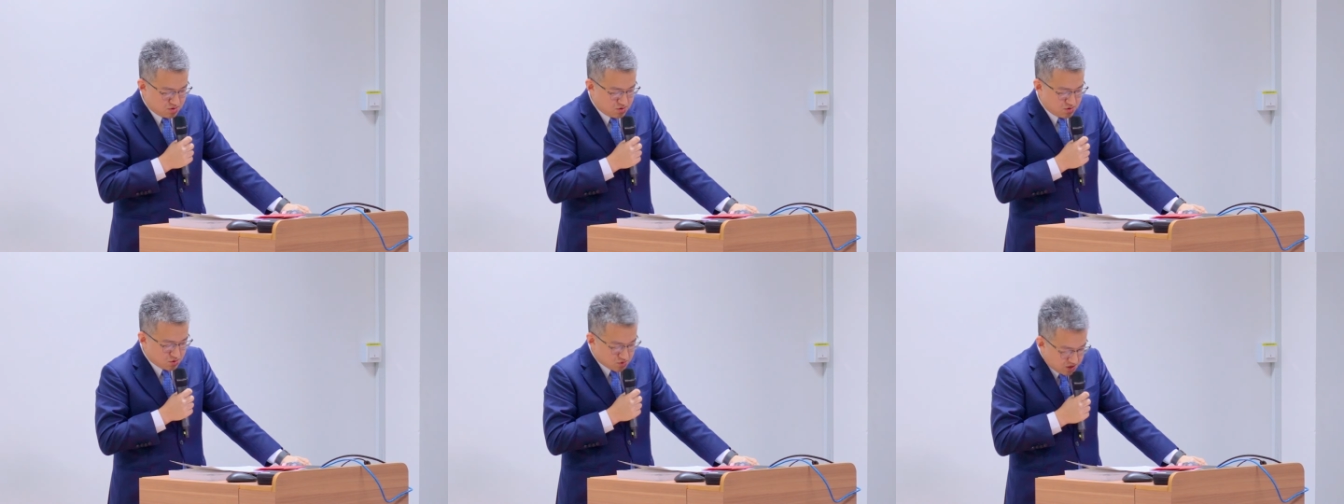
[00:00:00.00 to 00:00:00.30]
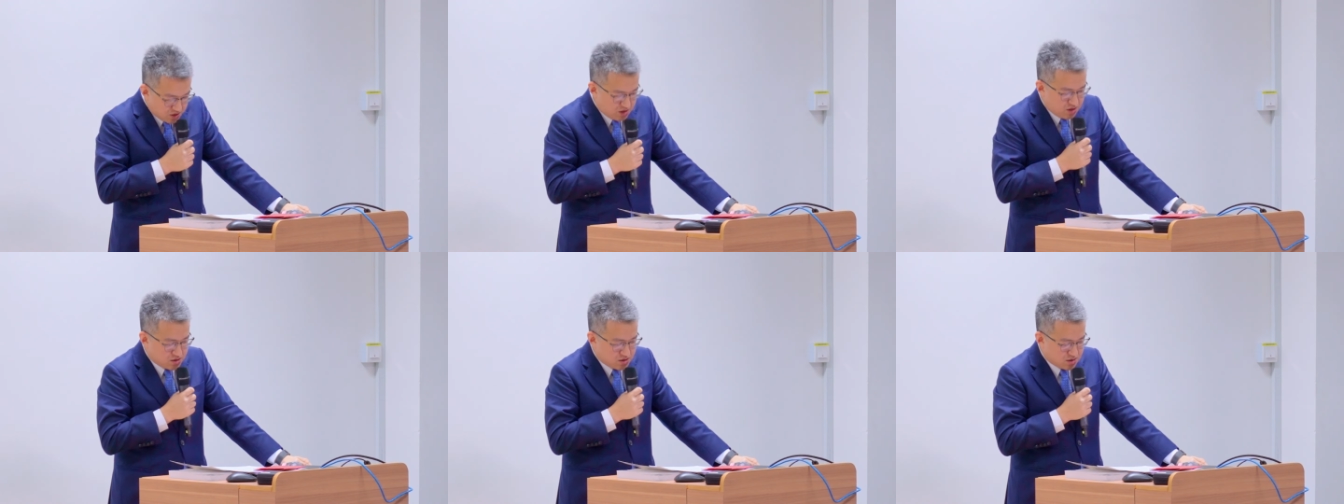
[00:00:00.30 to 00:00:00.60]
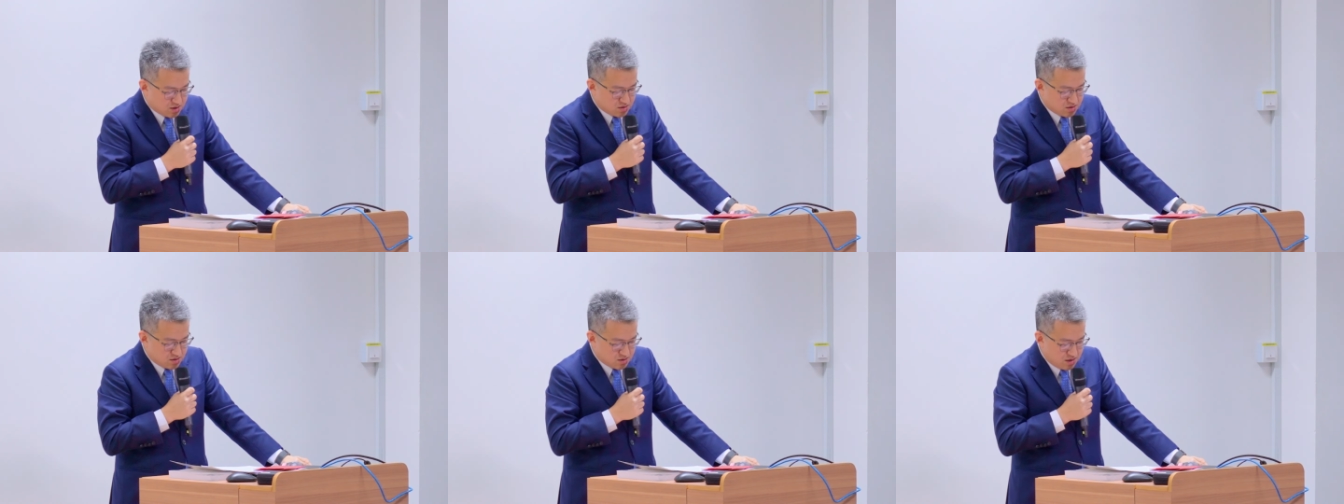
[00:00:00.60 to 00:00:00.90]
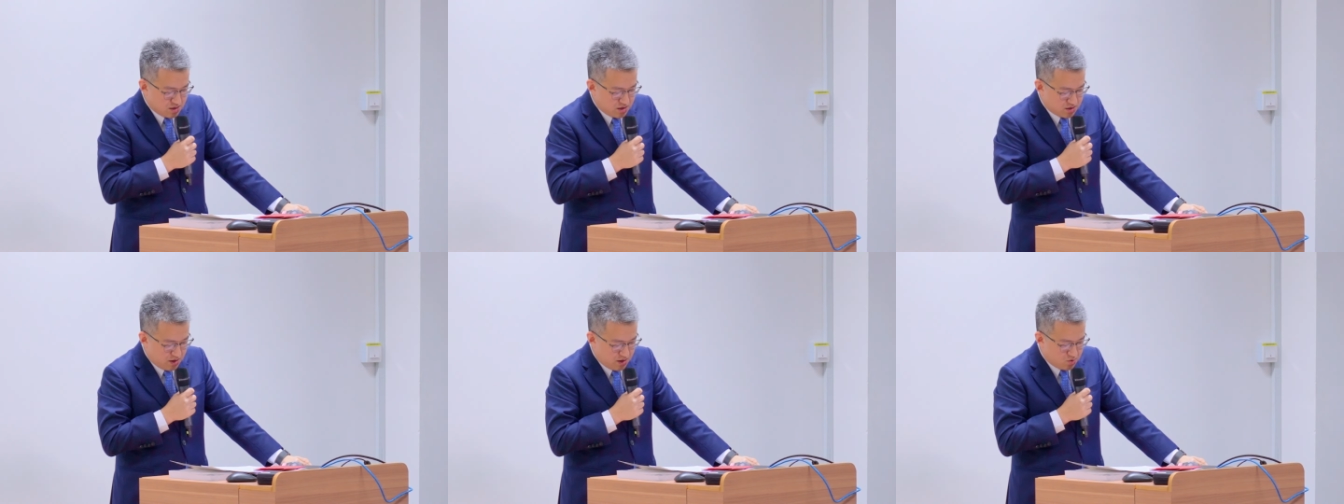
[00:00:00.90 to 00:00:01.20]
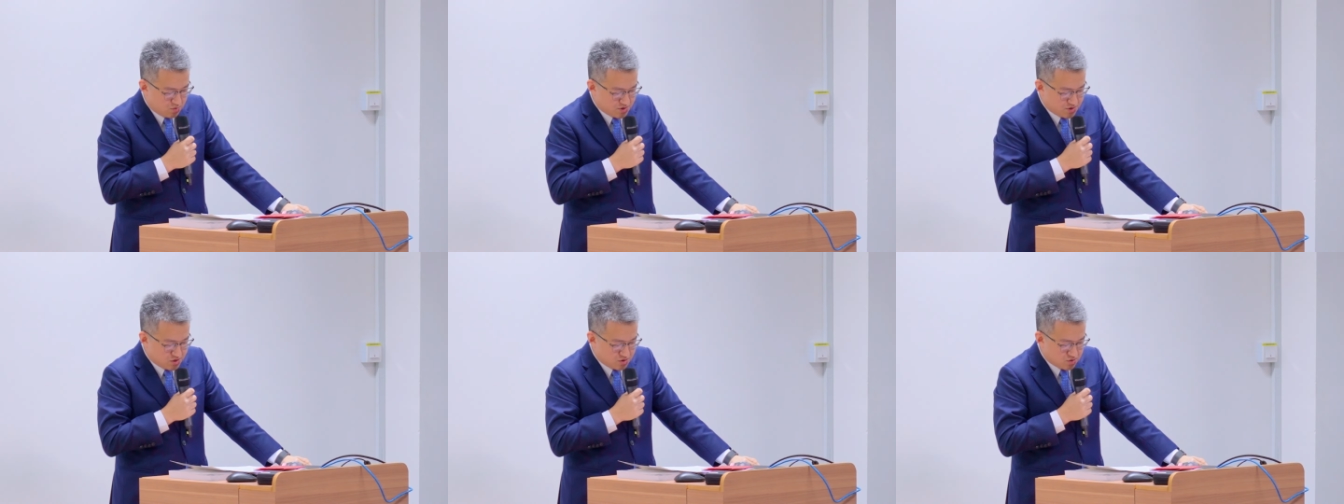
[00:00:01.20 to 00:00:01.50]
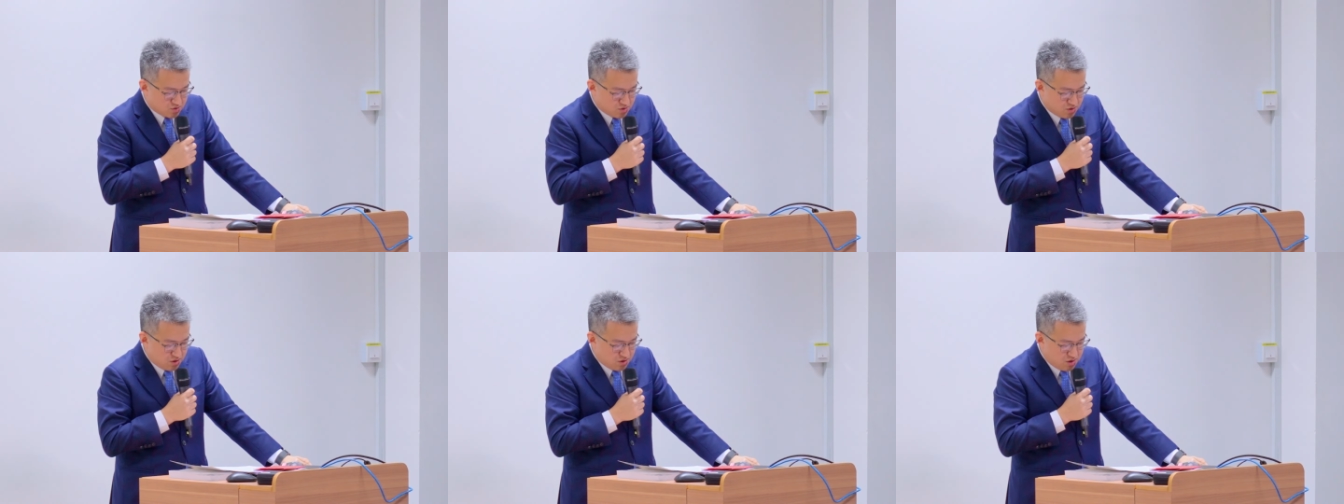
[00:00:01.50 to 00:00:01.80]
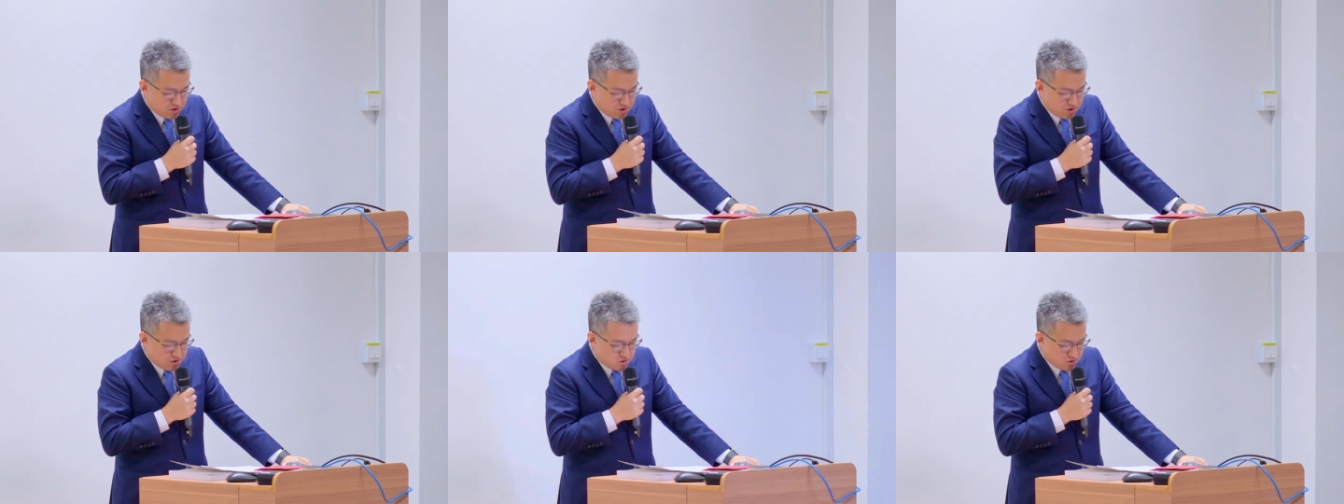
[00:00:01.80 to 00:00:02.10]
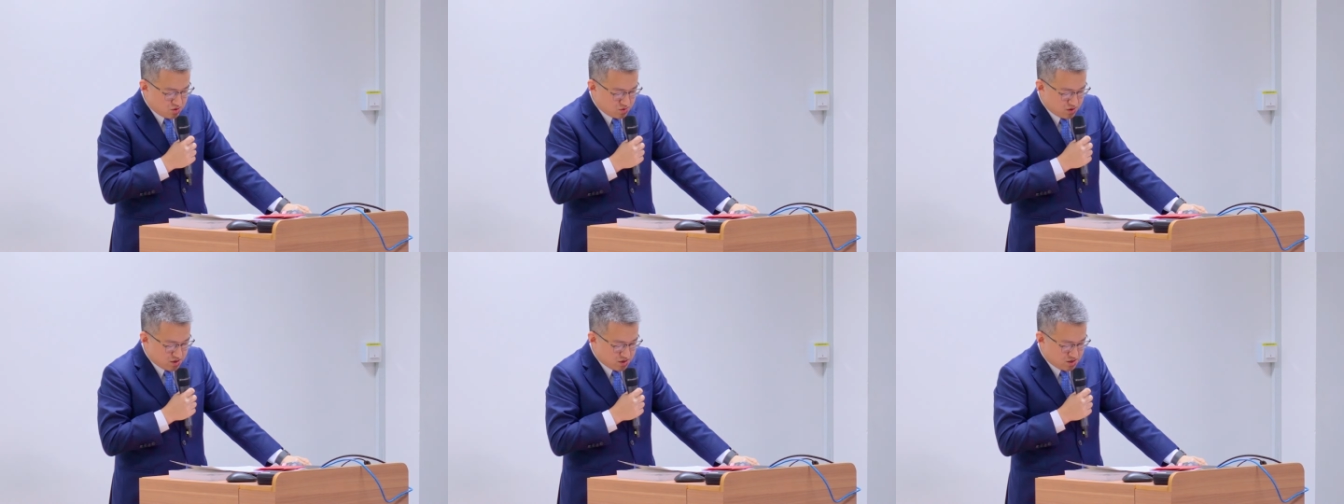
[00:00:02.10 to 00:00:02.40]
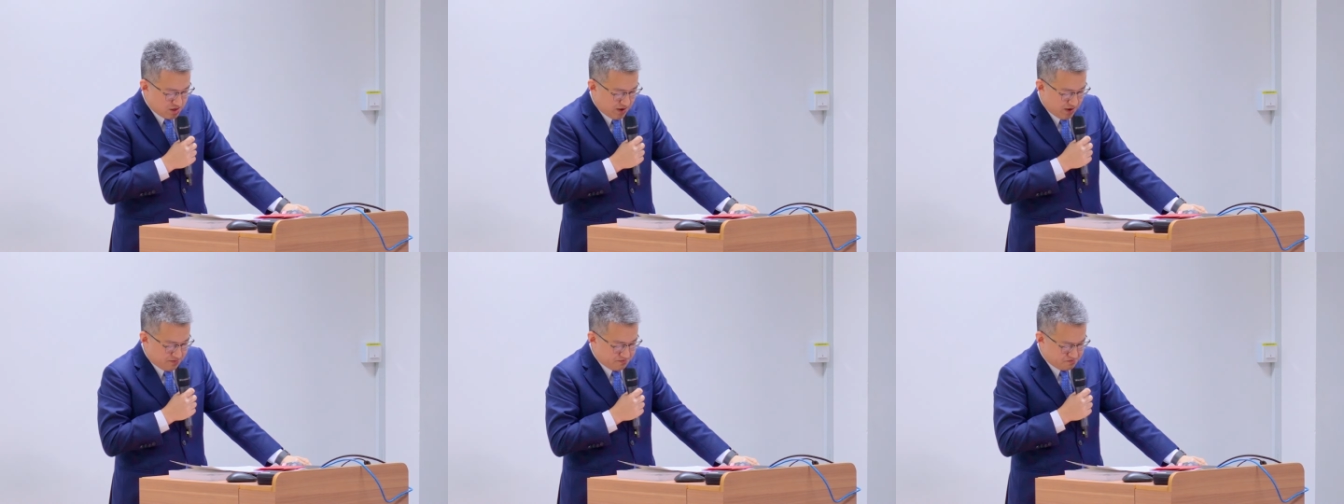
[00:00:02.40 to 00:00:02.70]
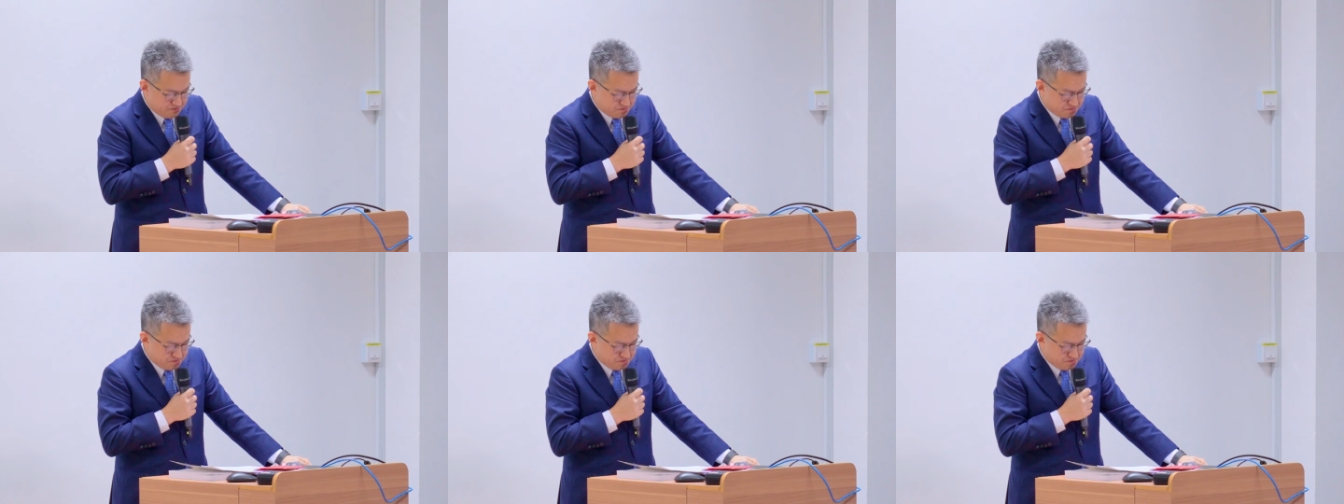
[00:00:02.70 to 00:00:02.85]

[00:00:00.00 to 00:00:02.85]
有意义的，可以让我们有有影响。